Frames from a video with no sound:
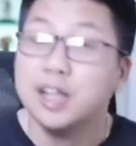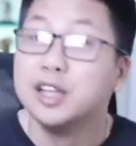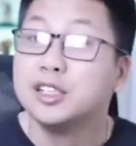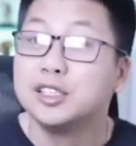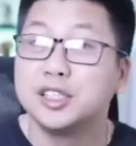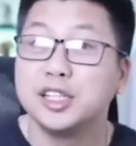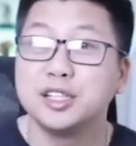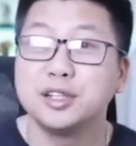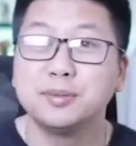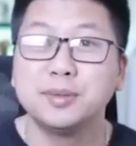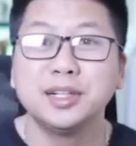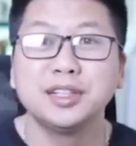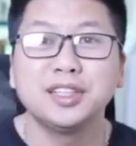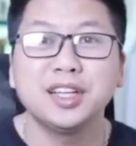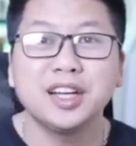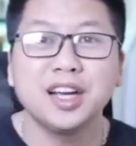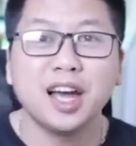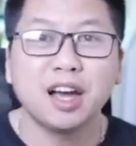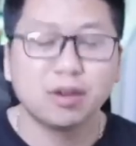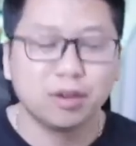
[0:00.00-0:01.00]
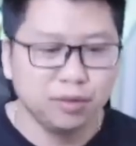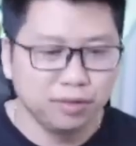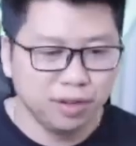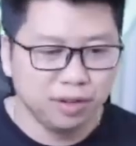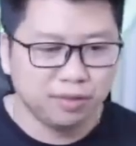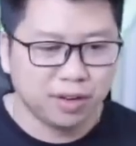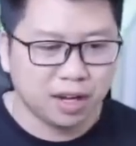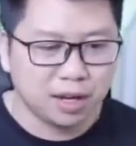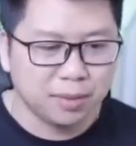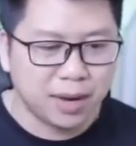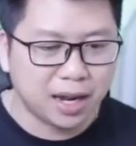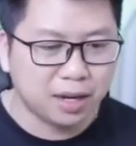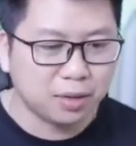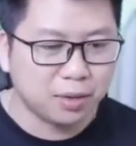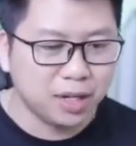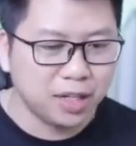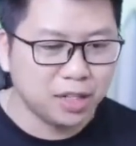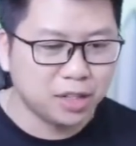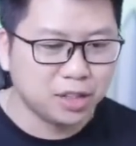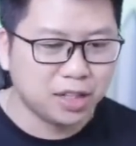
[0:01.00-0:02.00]
Xin chào mừng tất cả quý vị và các bạn đã
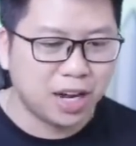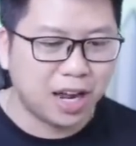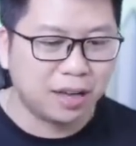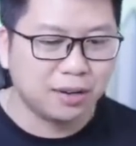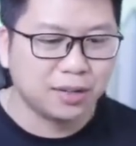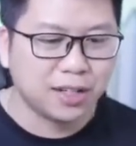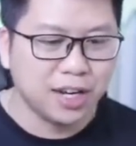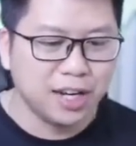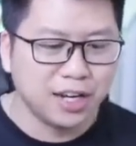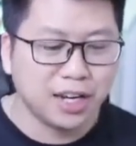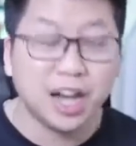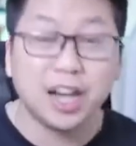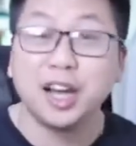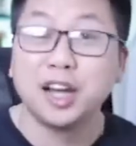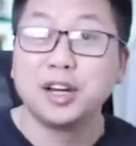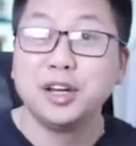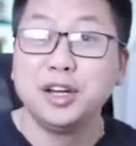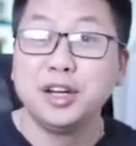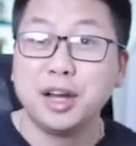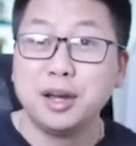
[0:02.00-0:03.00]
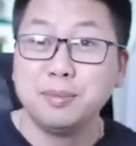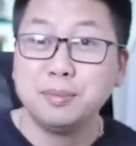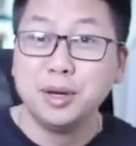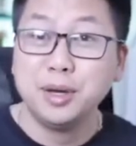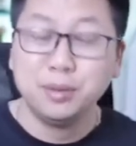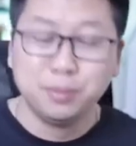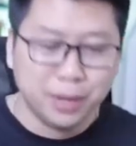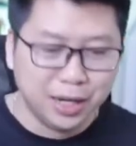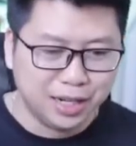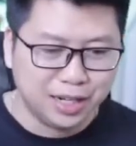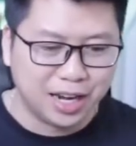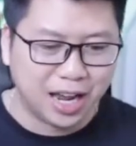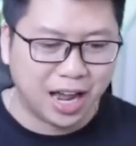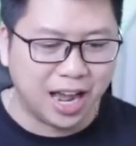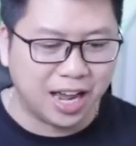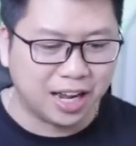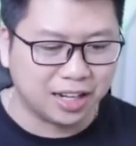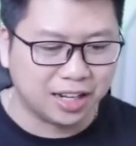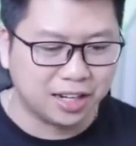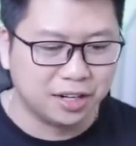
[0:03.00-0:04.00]
quay trở lại kênh Akari Gaming, mình là
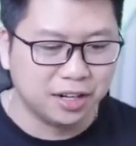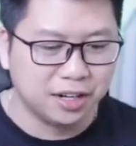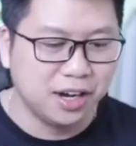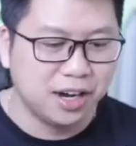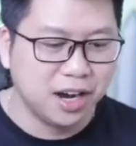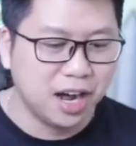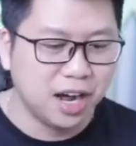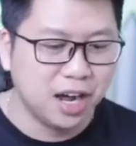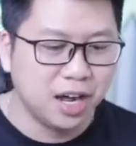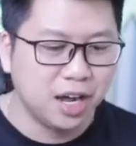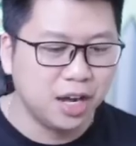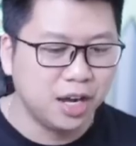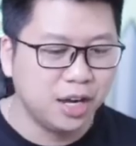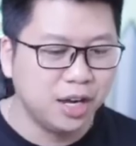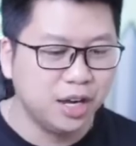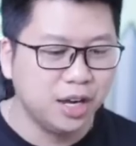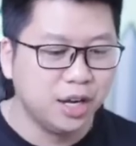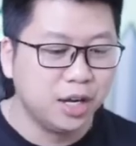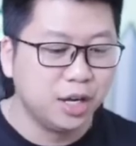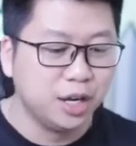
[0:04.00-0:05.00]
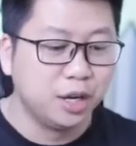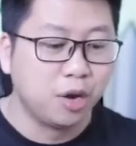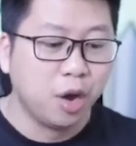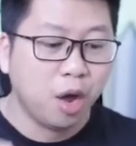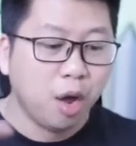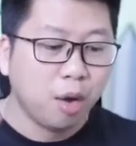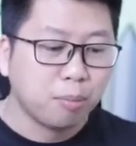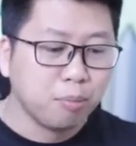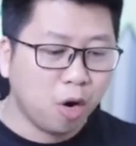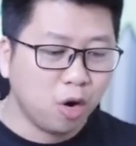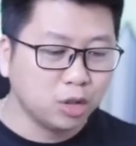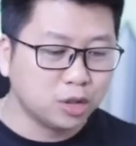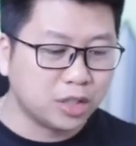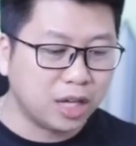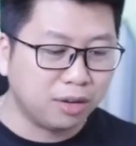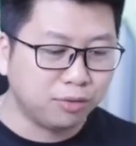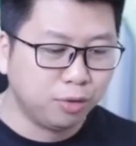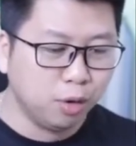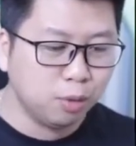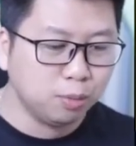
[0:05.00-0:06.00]
Akari đây. Bộ
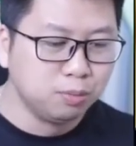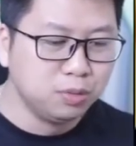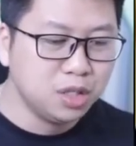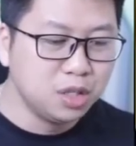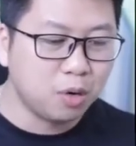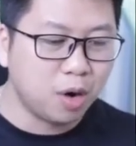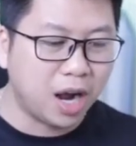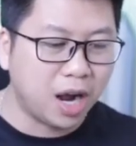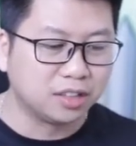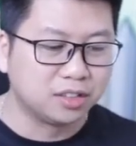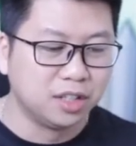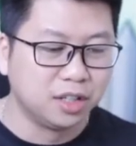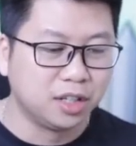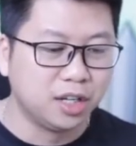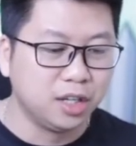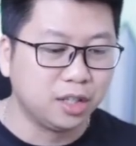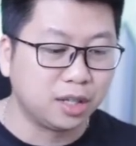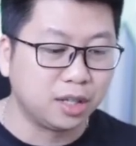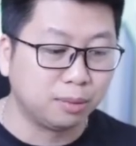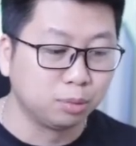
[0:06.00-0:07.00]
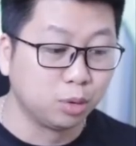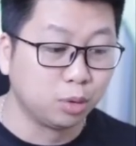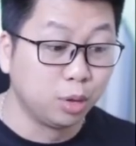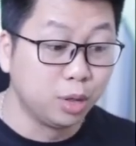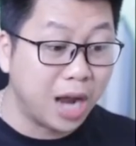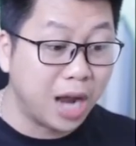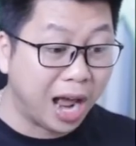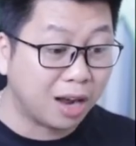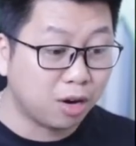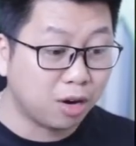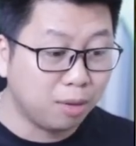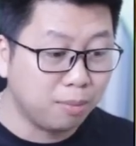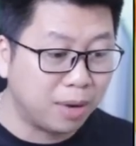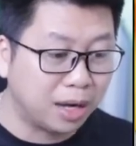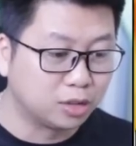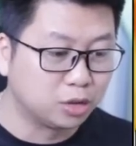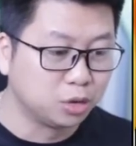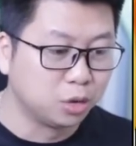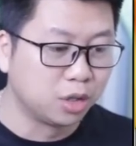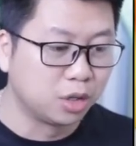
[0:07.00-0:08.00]
trang phục nữ hoàng thời kỳ tăm tối đã có
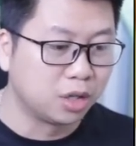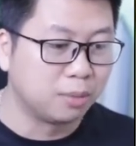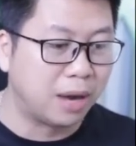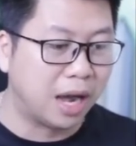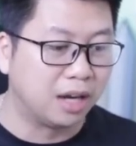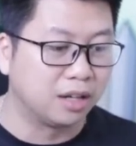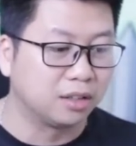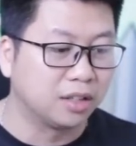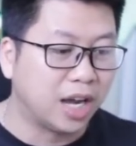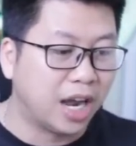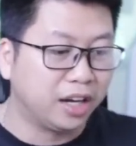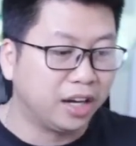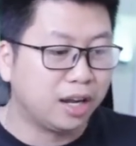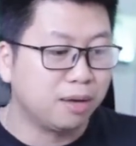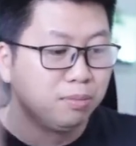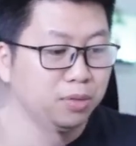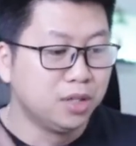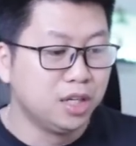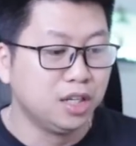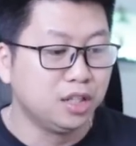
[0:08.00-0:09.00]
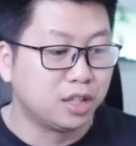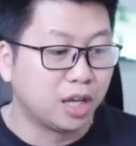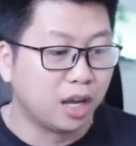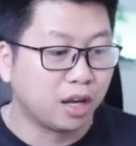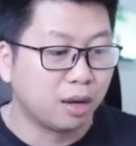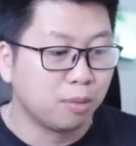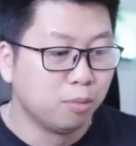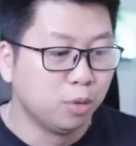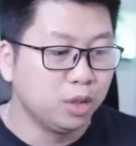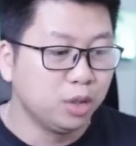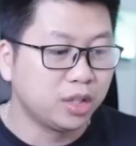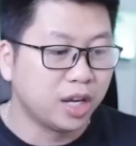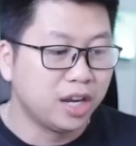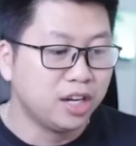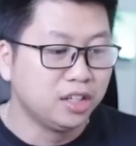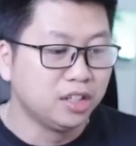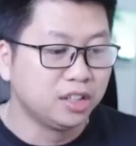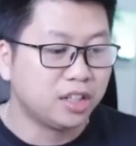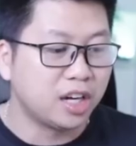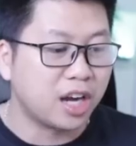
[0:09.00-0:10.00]
mặt rồi các bạn. Anh em nhìn thấy cái mũi
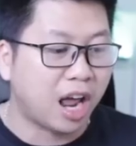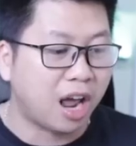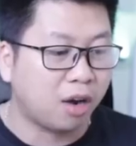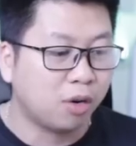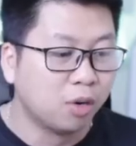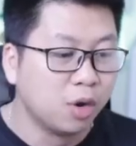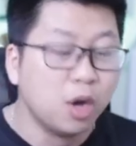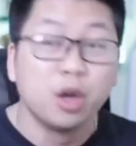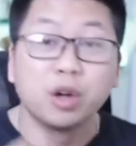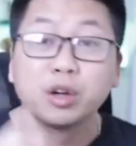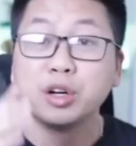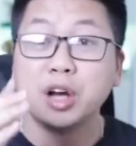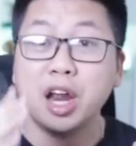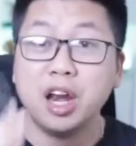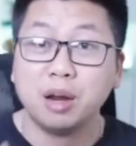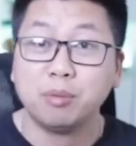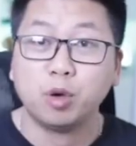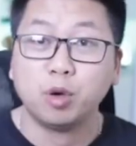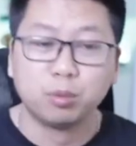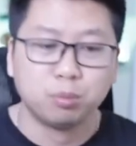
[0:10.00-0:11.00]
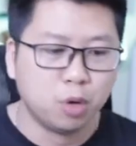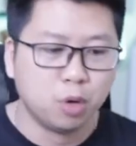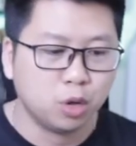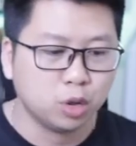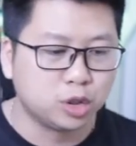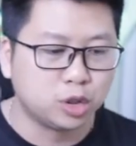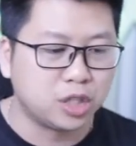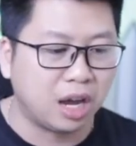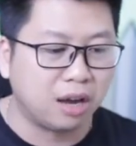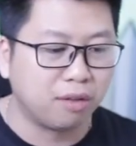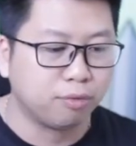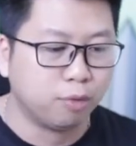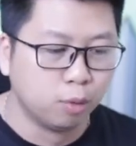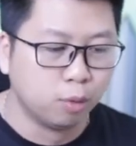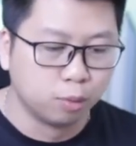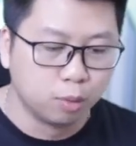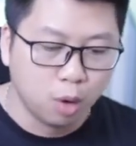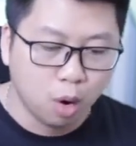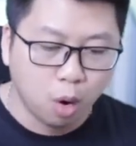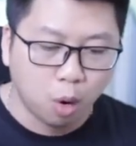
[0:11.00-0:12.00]
tên như thế nào? Đây là một bộ trang
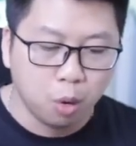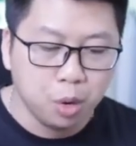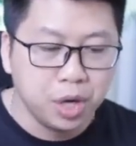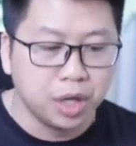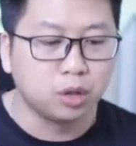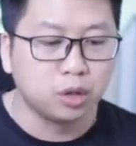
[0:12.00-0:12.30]
phục huyền